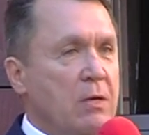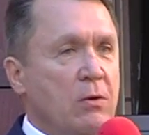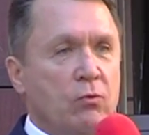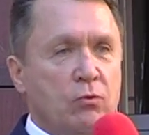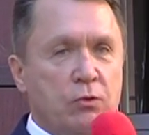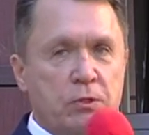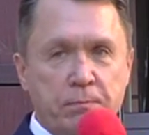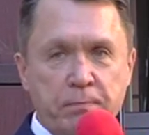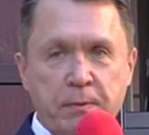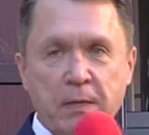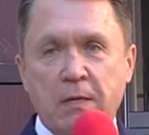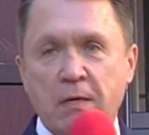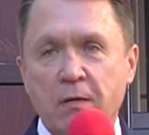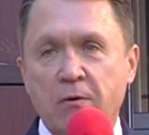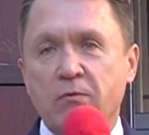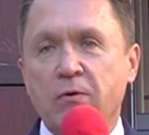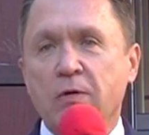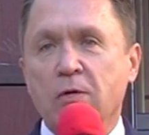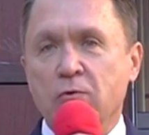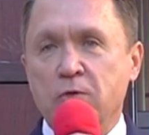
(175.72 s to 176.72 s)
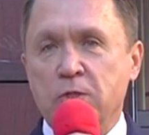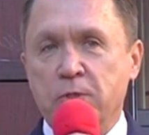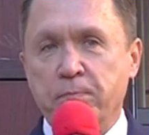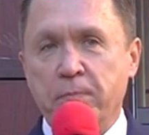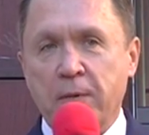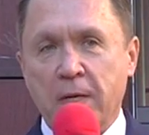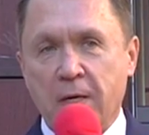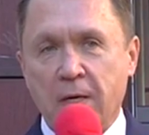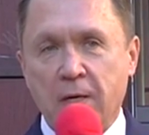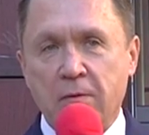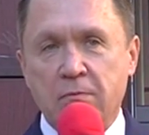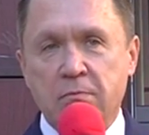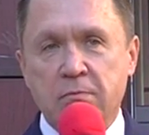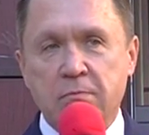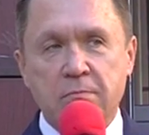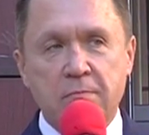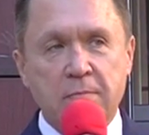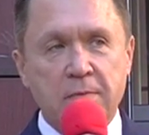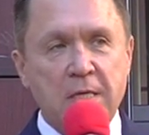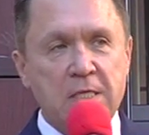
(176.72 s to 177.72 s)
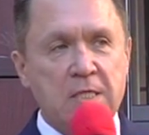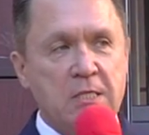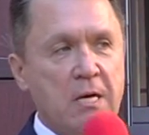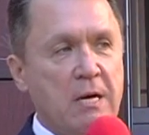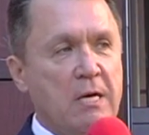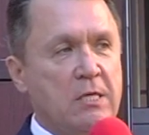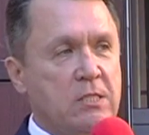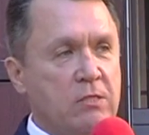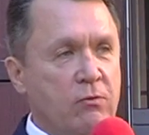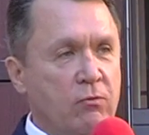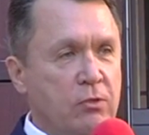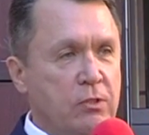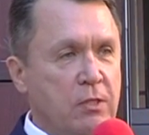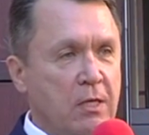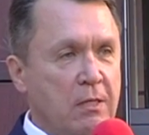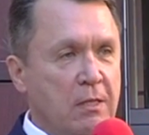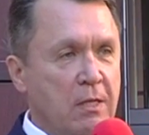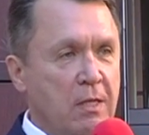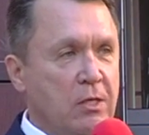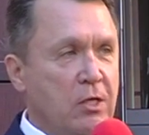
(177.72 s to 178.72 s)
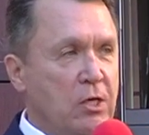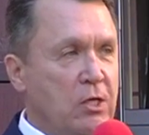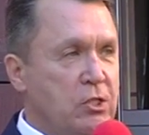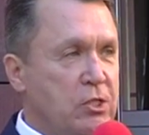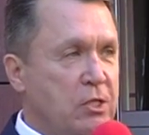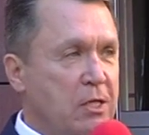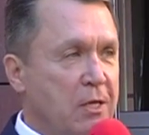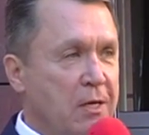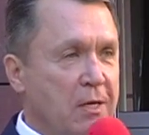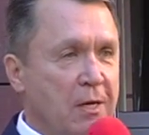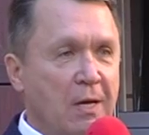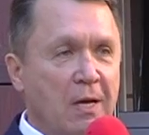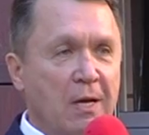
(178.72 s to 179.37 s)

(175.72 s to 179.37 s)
успехов и успехов. Да здравствует технологический